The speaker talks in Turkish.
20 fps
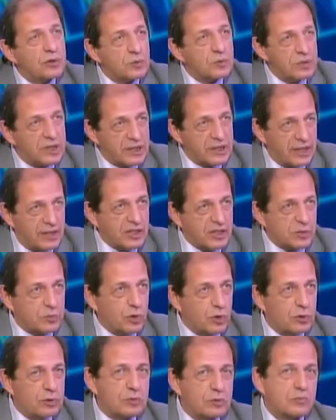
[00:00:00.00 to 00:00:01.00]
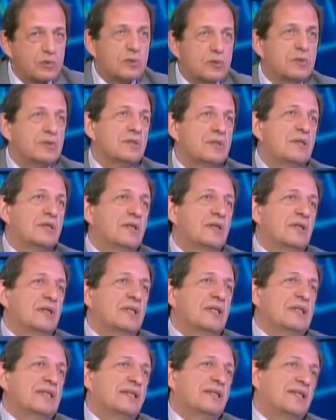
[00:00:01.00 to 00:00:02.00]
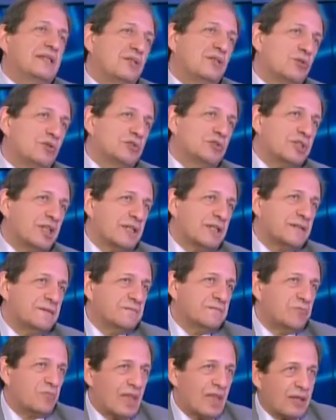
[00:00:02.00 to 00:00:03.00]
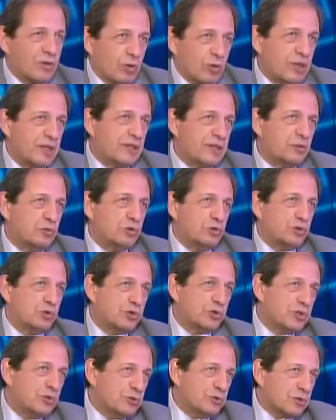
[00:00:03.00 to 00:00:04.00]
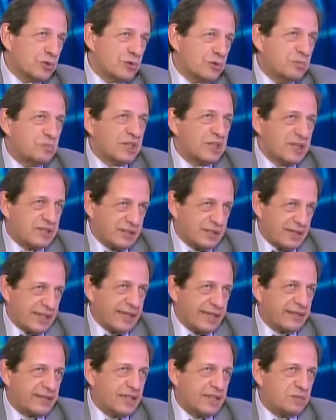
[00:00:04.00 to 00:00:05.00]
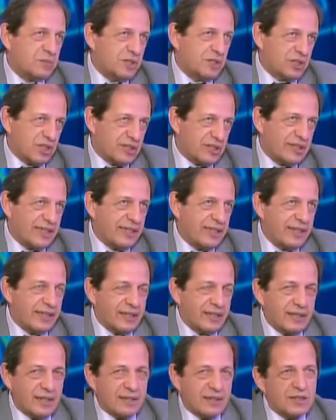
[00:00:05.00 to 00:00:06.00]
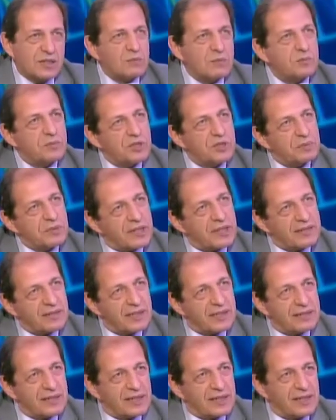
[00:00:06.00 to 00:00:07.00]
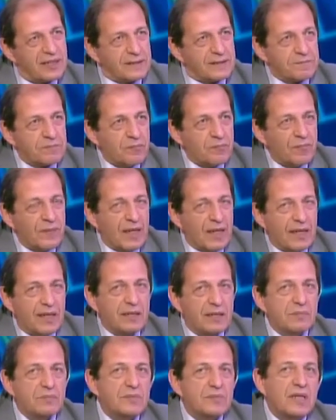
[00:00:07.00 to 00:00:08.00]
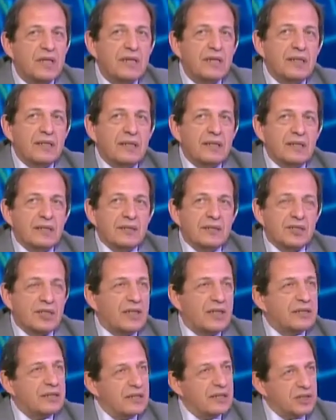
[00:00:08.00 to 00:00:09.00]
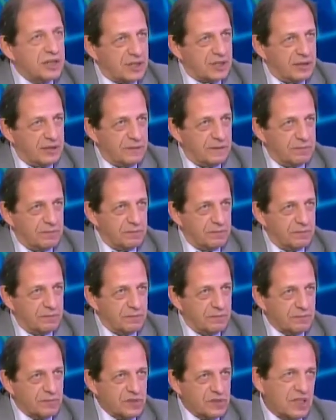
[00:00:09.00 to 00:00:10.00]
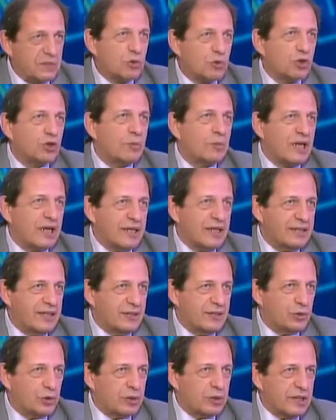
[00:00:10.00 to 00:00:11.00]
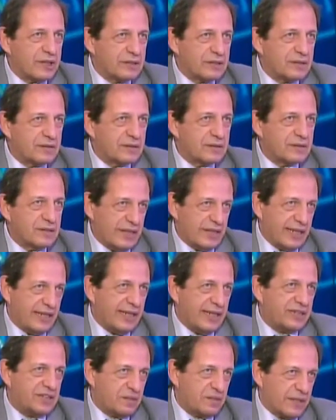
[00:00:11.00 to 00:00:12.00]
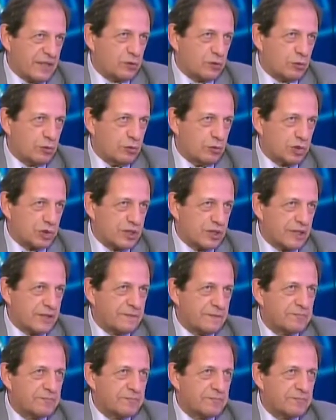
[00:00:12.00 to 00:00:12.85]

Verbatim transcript: doğru bir gelişme olur. Bu e, ne olacak? Doların düşüşü, euronun biraz değer kaybedişi TL'ye karşı bu bizi biraz tetikler. E, cari açık değil mi? Onu bahane ediyorlar. Değerlendirme Zaten kuruluşları. Zaten yarın